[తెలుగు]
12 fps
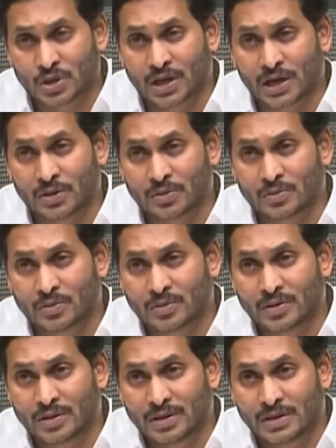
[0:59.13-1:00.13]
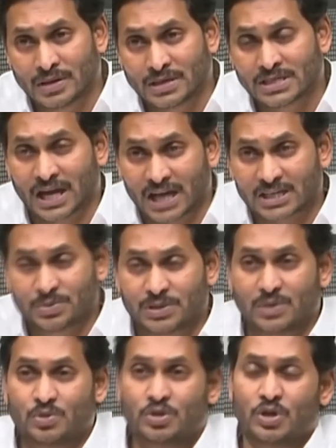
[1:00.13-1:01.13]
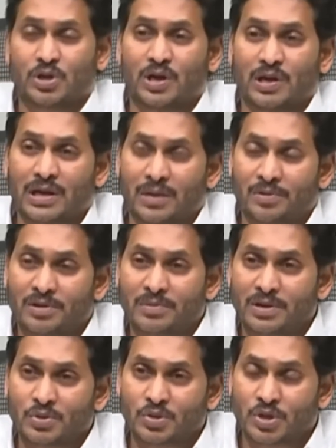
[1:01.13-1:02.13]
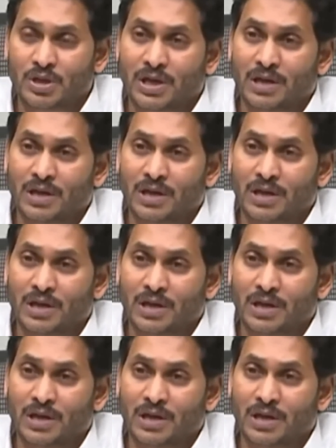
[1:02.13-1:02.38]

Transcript: అలాగే జూలై పదహారో తేదీ వరకు అందరి ఖాతాలలోకి జమ